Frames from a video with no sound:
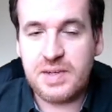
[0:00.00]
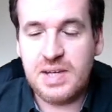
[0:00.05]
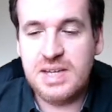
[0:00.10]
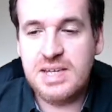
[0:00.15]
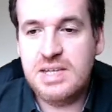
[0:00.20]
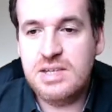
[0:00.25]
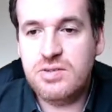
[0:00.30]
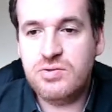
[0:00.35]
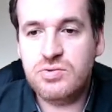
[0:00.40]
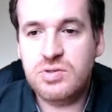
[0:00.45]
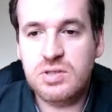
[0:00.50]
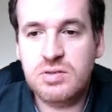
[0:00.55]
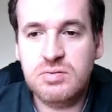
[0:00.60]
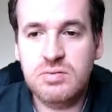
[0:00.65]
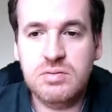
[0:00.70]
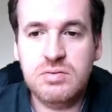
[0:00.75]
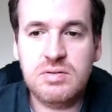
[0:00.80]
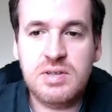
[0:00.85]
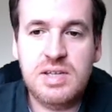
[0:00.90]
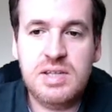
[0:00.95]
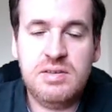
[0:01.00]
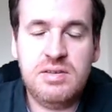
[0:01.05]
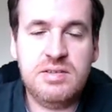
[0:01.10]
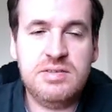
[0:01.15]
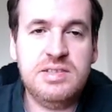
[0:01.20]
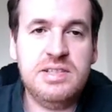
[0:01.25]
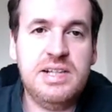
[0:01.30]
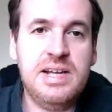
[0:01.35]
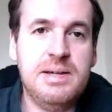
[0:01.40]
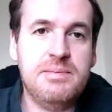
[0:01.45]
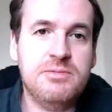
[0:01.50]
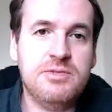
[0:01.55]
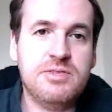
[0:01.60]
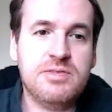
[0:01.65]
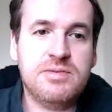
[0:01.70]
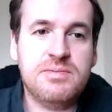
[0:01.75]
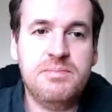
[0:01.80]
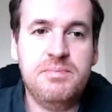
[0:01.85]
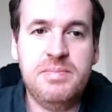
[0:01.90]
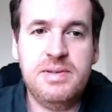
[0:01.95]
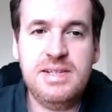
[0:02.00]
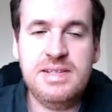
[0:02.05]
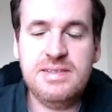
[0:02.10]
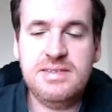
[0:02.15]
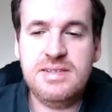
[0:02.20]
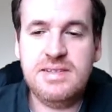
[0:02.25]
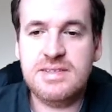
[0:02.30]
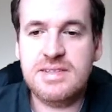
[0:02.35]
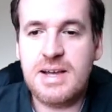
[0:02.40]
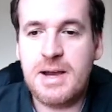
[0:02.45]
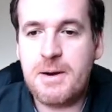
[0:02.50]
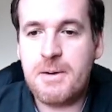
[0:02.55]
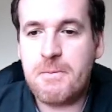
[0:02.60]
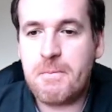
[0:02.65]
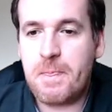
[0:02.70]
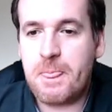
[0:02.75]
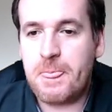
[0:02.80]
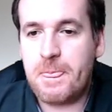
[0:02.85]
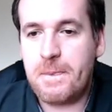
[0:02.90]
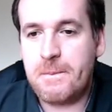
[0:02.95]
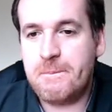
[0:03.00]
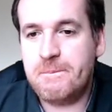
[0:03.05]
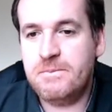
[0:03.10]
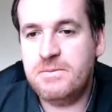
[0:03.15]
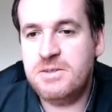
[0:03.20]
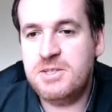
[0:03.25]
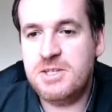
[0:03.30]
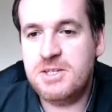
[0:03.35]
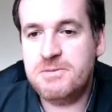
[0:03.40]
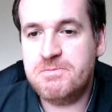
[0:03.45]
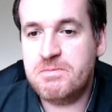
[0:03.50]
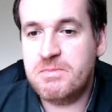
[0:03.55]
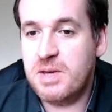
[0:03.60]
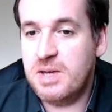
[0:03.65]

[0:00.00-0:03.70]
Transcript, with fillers: E isso é tudo que nós iremos precisar de